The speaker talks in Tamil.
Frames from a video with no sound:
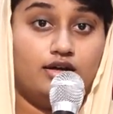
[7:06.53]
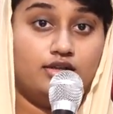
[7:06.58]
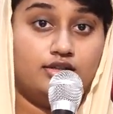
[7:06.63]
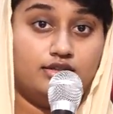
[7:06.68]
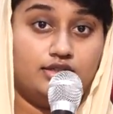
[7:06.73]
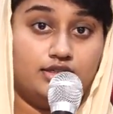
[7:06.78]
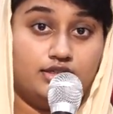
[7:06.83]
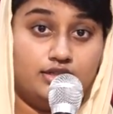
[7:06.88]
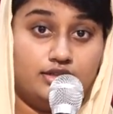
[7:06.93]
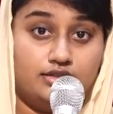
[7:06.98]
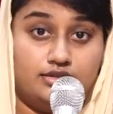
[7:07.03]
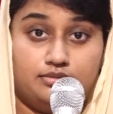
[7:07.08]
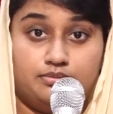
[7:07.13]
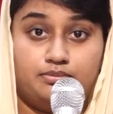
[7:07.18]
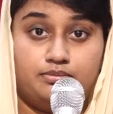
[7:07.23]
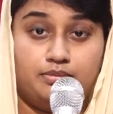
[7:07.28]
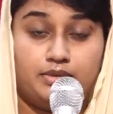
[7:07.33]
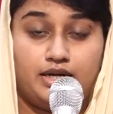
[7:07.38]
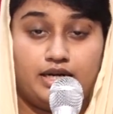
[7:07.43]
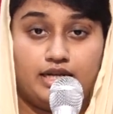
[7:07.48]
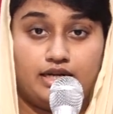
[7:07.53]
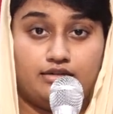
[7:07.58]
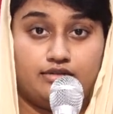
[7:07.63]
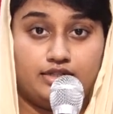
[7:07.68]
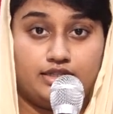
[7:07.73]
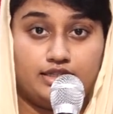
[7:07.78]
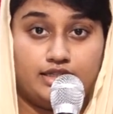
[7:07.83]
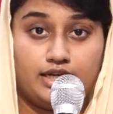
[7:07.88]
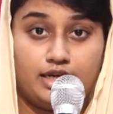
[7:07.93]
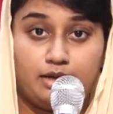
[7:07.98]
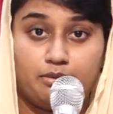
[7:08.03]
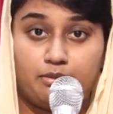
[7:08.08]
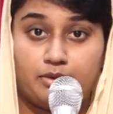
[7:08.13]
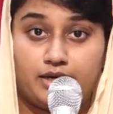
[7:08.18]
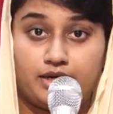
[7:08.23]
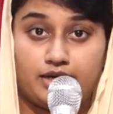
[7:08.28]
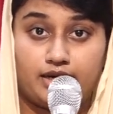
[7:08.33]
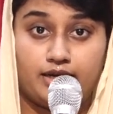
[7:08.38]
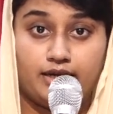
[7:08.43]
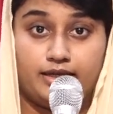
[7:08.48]
அந்த பிள்ளைய வந்து என்ன
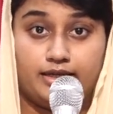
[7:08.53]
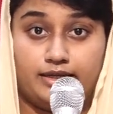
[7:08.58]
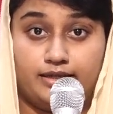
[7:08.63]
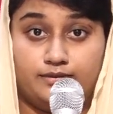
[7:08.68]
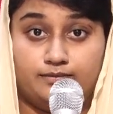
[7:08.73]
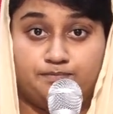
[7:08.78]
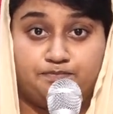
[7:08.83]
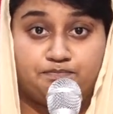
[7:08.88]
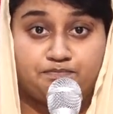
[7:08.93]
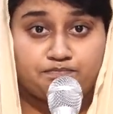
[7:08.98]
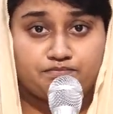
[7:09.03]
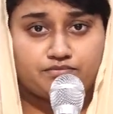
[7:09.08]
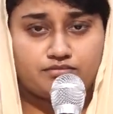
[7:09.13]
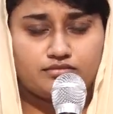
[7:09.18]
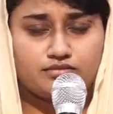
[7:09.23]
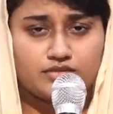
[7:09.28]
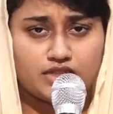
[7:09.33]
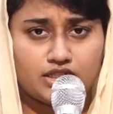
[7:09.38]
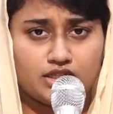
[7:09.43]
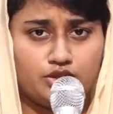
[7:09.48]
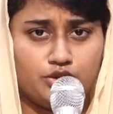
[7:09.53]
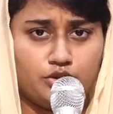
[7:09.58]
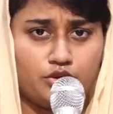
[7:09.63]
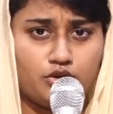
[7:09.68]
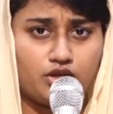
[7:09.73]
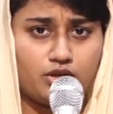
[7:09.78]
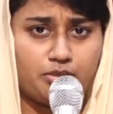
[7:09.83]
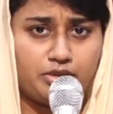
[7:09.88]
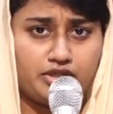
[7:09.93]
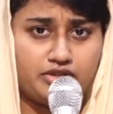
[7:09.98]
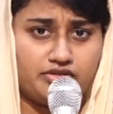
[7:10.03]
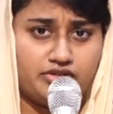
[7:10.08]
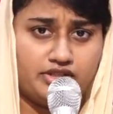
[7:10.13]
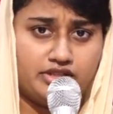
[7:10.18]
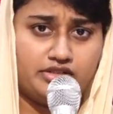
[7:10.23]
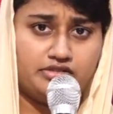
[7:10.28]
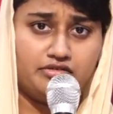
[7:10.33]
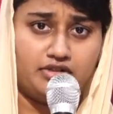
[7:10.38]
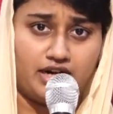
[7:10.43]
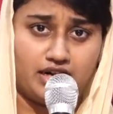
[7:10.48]
பண்ணுறாங்க யோகபேத்
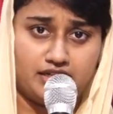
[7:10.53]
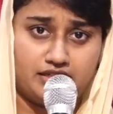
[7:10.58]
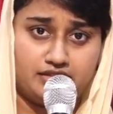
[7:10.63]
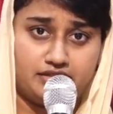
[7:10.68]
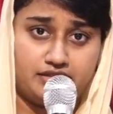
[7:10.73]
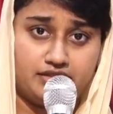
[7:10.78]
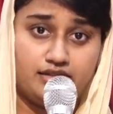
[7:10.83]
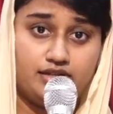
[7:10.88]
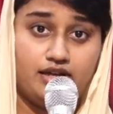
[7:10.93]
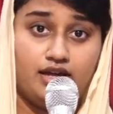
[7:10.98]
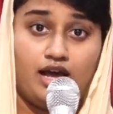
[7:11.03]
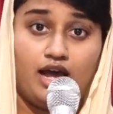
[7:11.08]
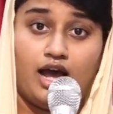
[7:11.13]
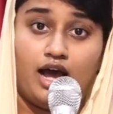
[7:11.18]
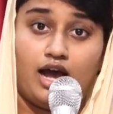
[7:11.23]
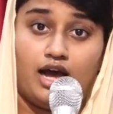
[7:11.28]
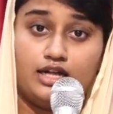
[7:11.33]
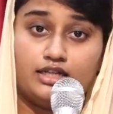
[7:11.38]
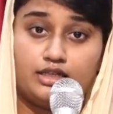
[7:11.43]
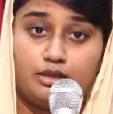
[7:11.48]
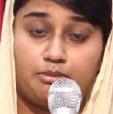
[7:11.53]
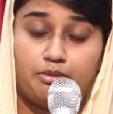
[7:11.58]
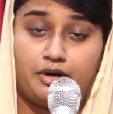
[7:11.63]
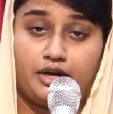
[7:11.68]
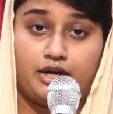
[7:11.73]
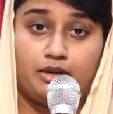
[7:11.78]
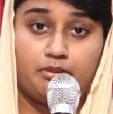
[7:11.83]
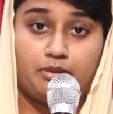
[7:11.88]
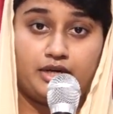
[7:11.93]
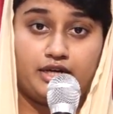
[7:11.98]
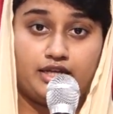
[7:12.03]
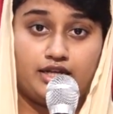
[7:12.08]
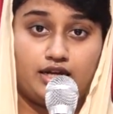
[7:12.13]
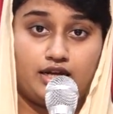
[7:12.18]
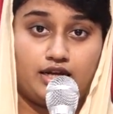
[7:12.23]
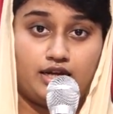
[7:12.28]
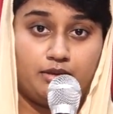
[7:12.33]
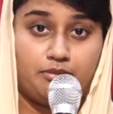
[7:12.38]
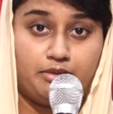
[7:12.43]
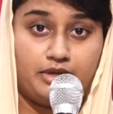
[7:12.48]
வந்து வளர்த்து அதுக்கப்புறம் என்ன
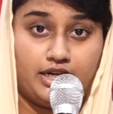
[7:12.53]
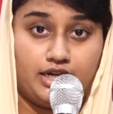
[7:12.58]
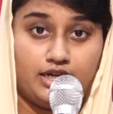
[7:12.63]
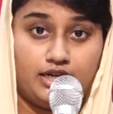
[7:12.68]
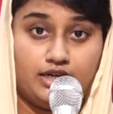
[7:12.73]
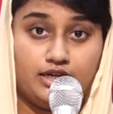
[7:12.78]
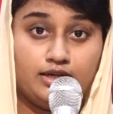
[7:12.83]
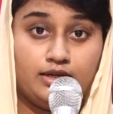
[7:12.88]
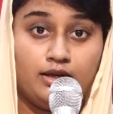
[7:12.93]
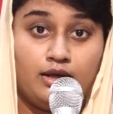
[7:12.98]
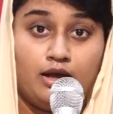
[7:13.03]
பண்ணிடுறாங்க அப்படின்னா